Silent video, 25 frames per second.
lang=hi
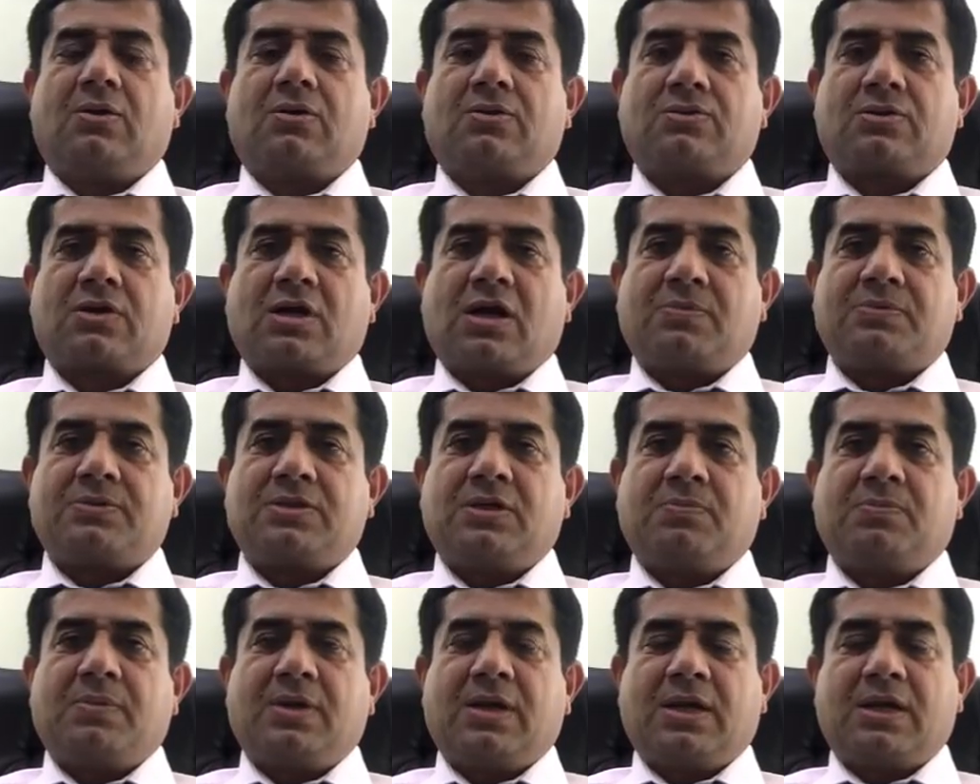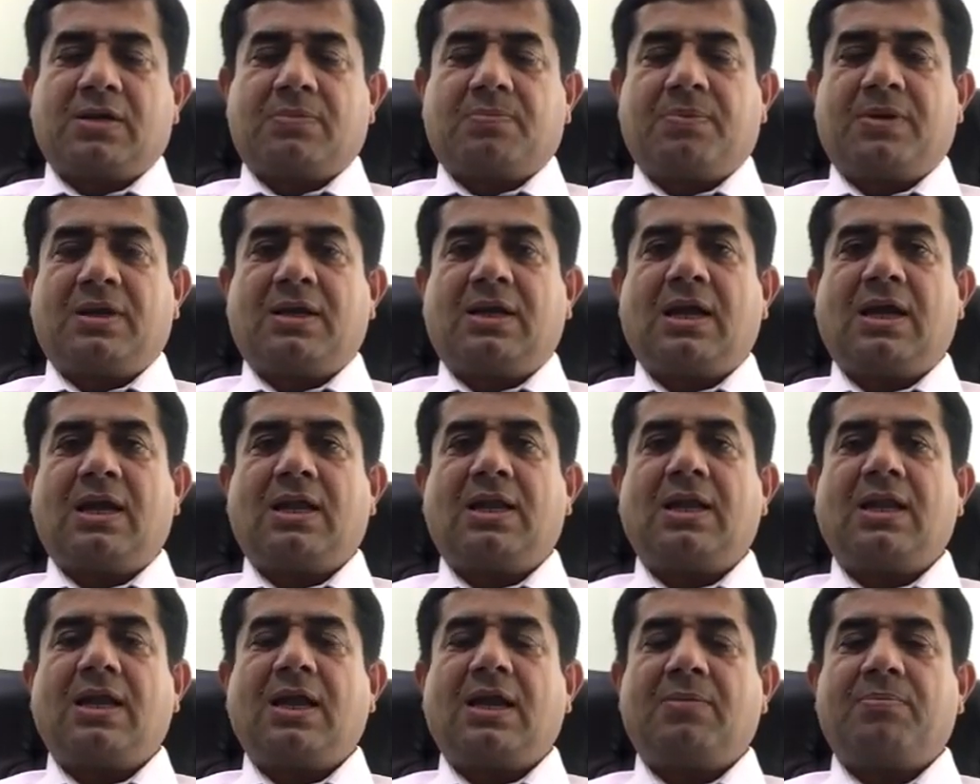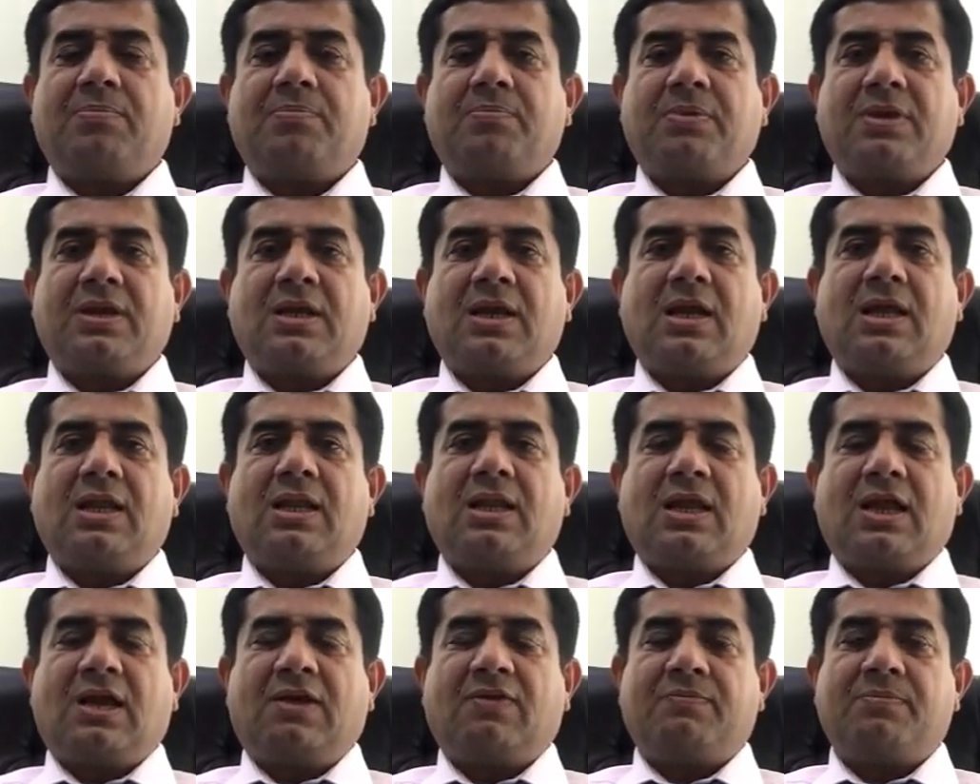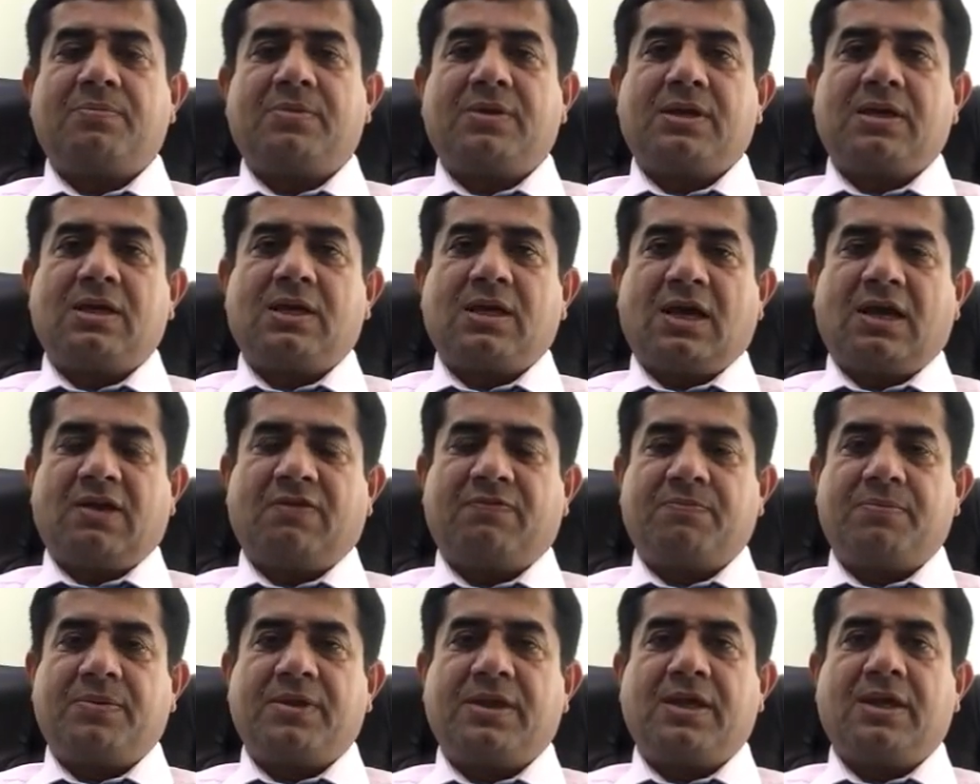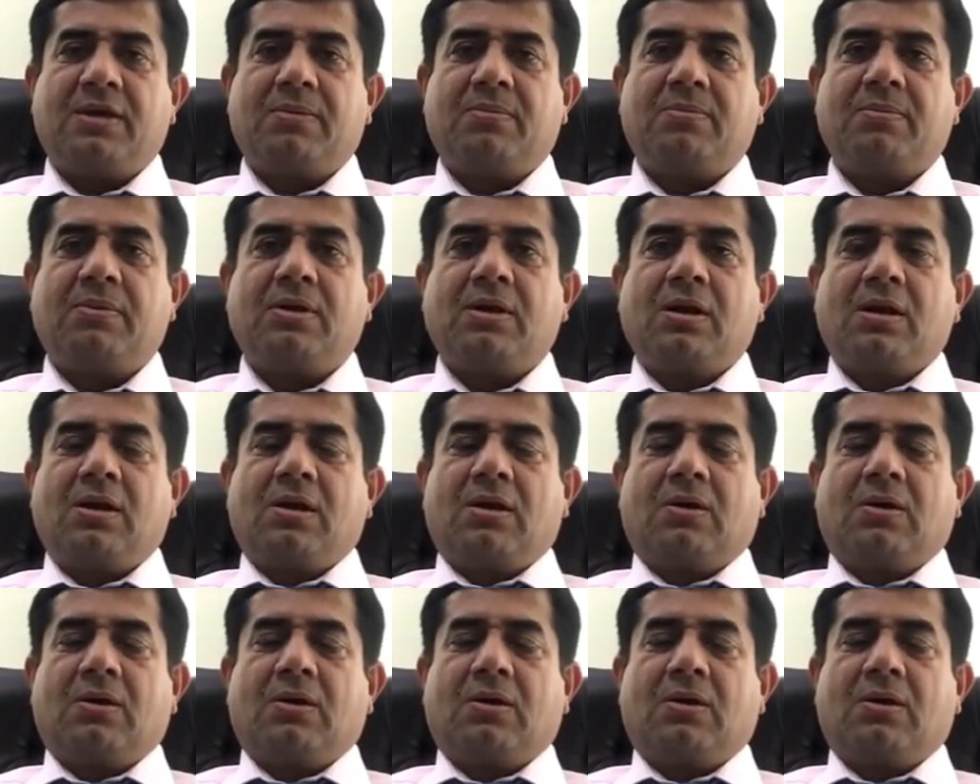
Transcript: ड्राप शिपिंग पी एल एम पी एल एफ बी ए एफ बी एम